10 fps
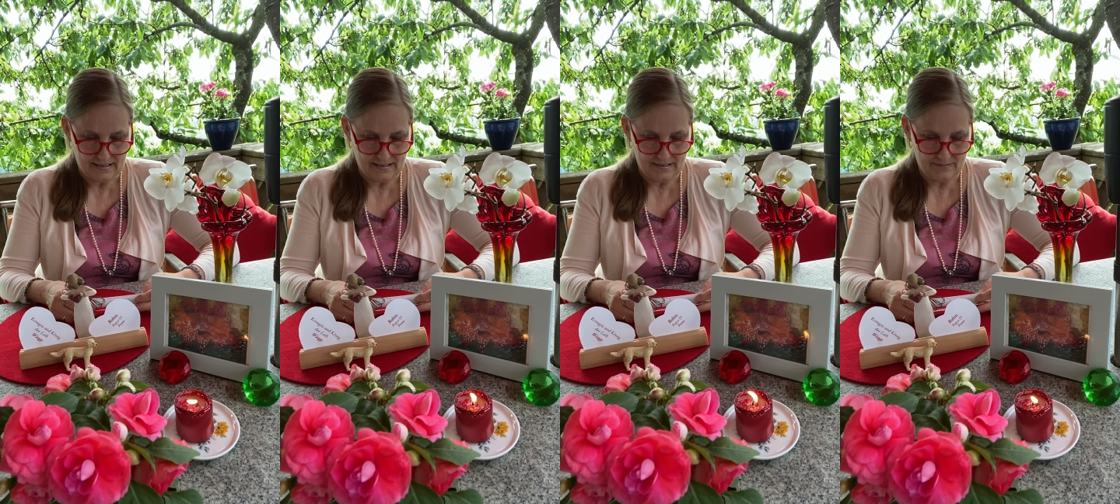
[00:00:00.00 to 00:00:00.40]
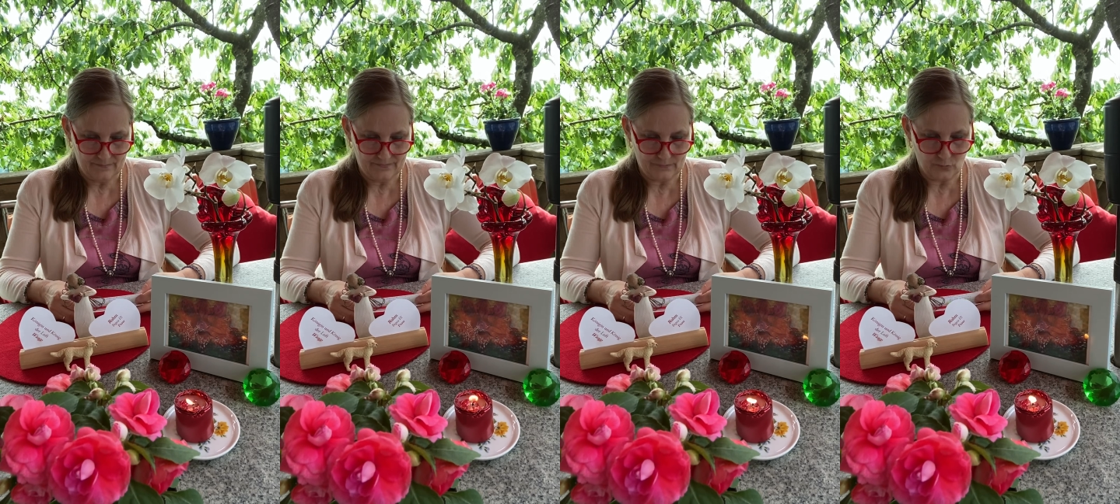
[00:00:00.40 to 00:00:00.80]

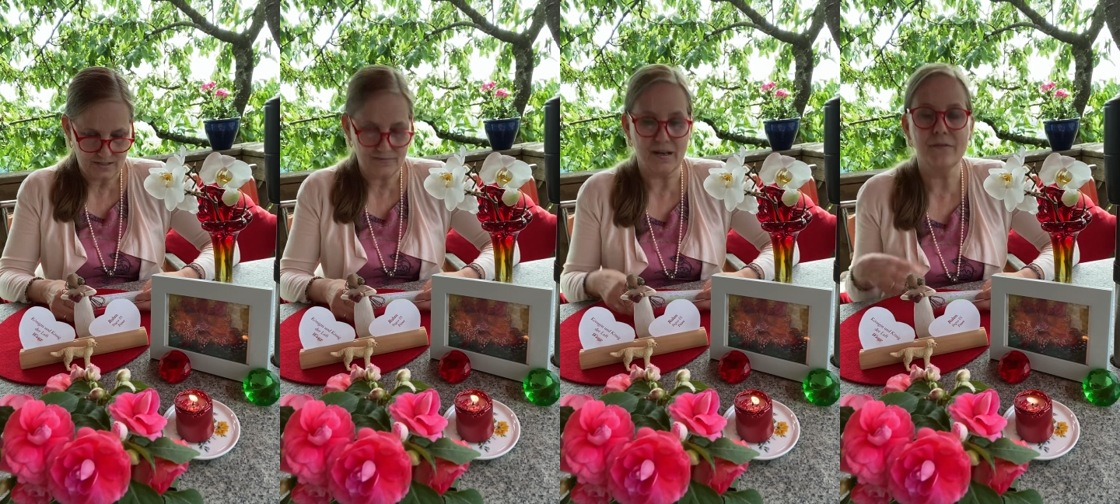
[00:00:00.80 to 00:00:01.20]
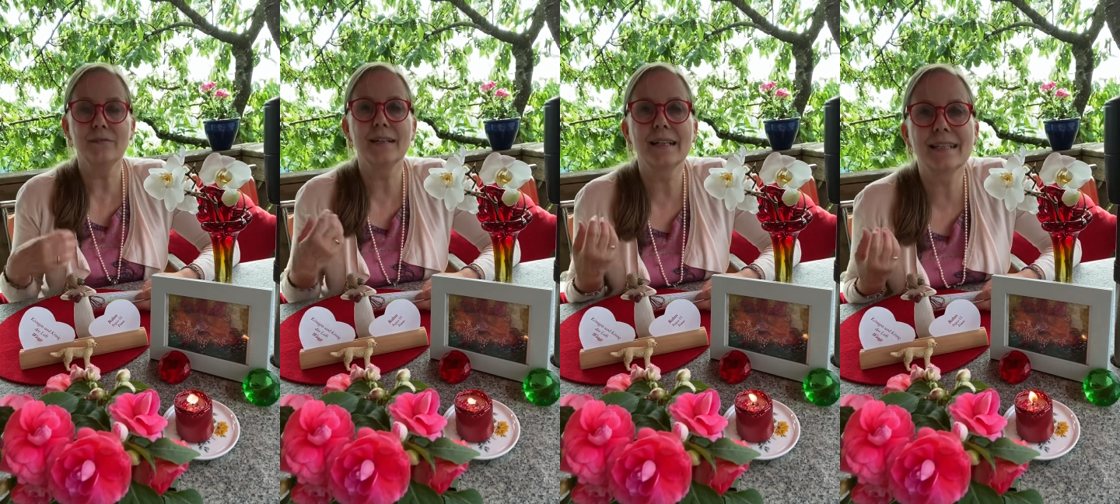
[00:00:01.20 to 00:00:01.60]
Ähm, und zwar
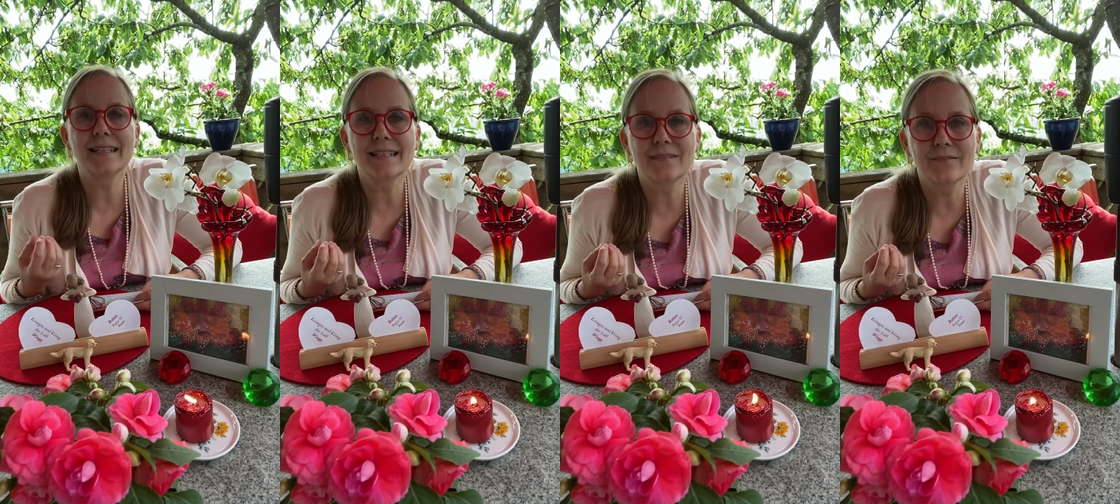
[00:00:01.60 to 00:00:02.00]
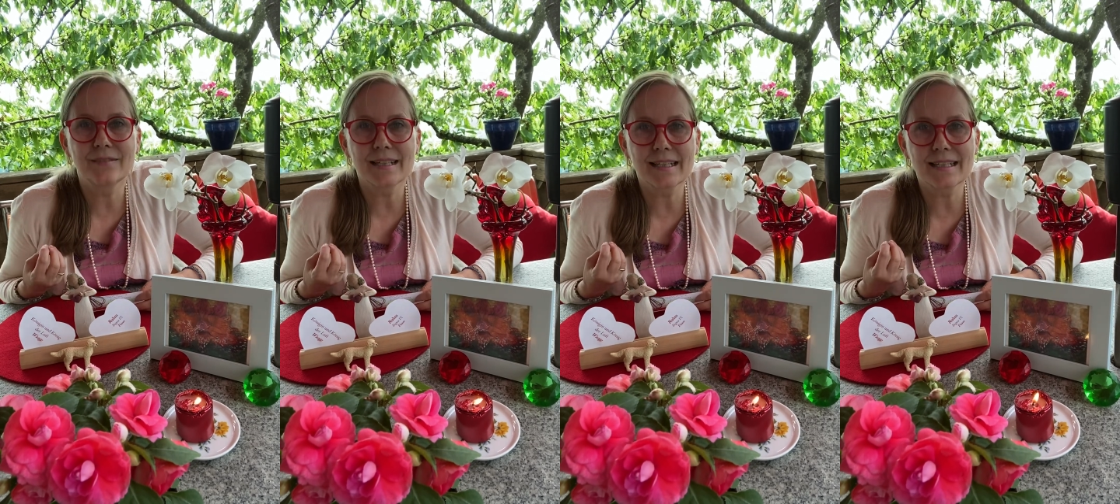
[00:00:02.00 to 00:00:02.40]
wirkt,
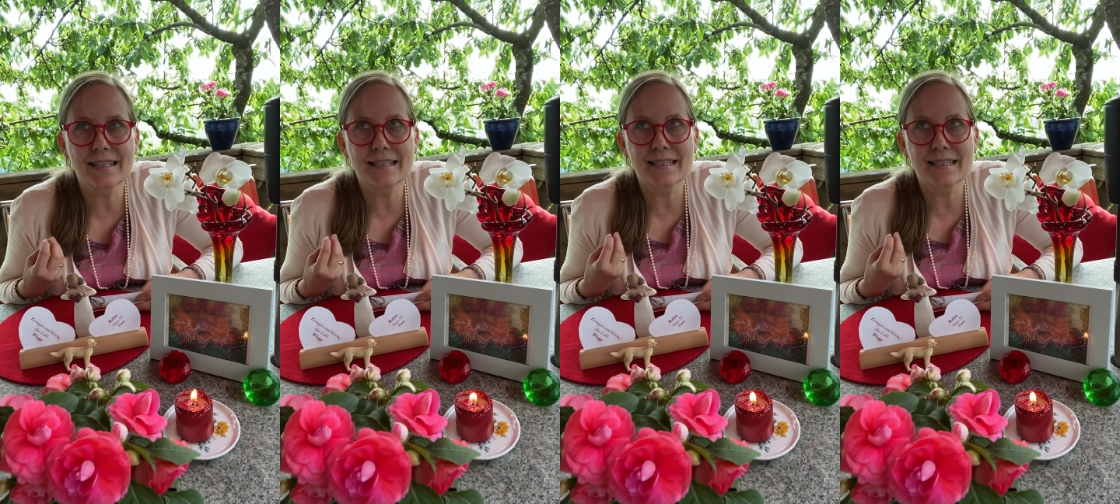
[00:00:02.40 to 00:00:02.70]
wirkt